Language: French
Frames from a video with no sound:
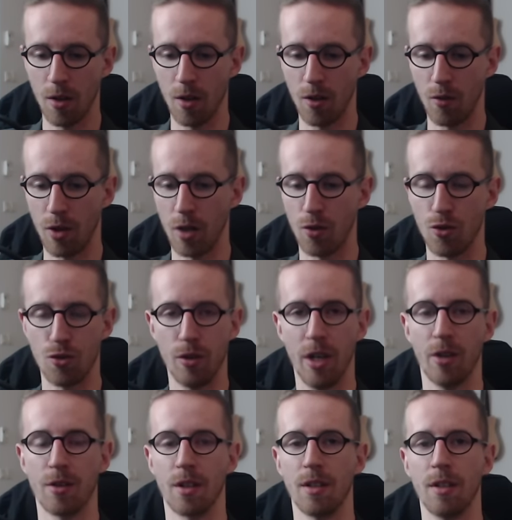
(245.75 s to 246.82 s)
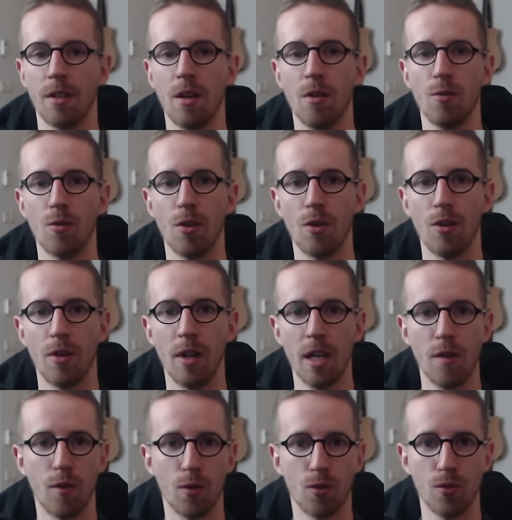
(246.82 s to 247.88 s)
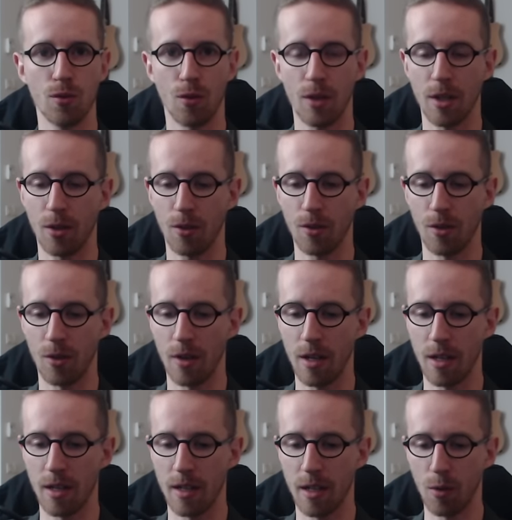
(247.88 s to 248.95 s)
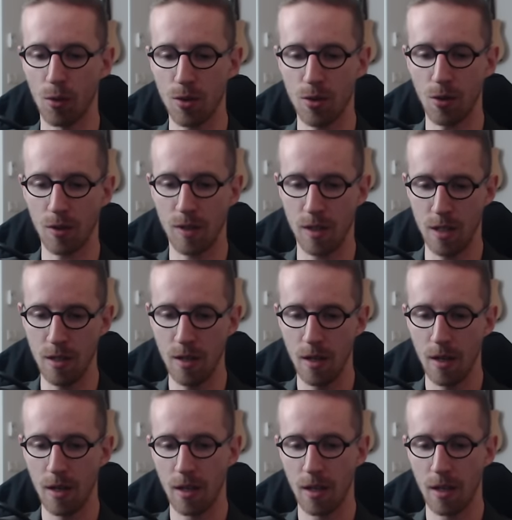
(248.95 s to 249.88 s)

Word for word: Euh, voilà, le jeu il est dans un état où euh, là il faut tous qu'on attende les, grosses sorties